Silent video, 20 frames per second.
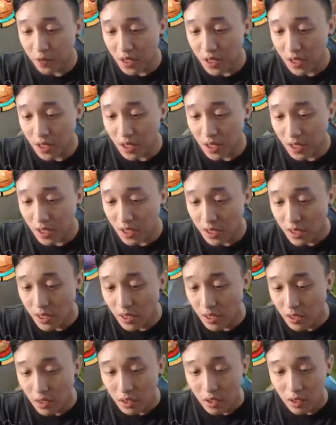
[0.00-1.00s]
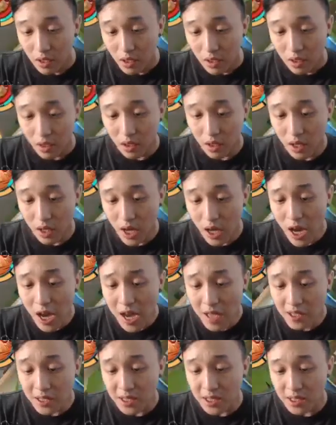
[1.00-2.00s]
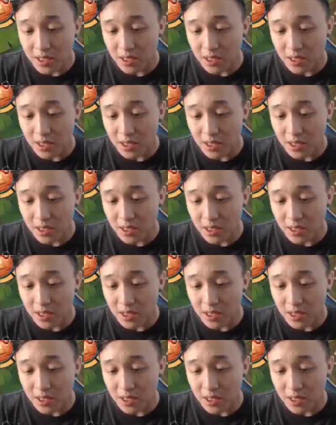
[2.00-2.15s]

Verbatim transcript: Vin. Ace.